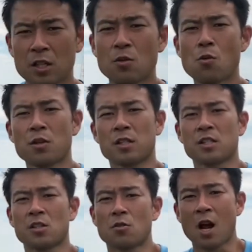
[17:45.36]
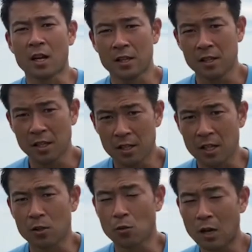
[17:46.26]
間に大きな力を発揮でき
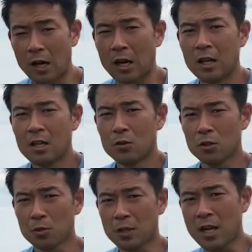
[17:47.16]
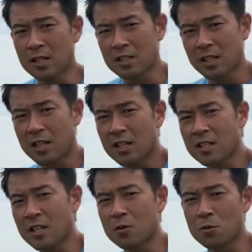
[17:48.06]
ないとか、どうしてもね、足先が
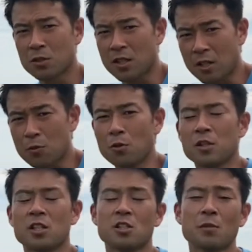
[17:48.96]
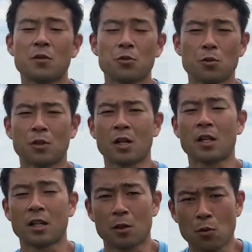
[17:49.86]
先行してね、動いてしまうような
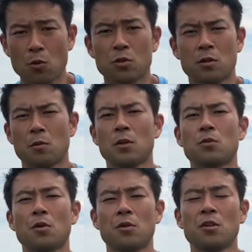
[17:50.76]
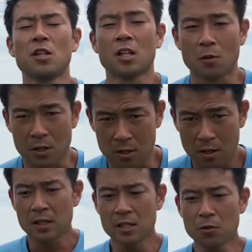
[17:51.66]
方にもおすすめのドリルになってます。
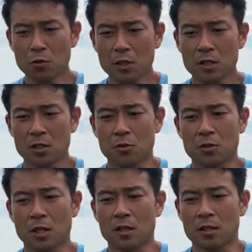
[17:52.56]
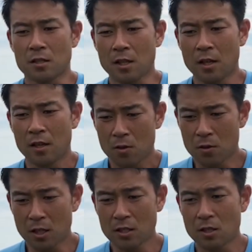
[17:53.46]
膝を伸ばした状態でですね、
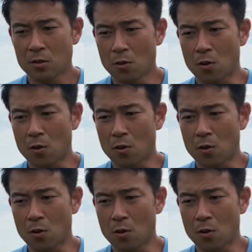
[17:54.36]
股関節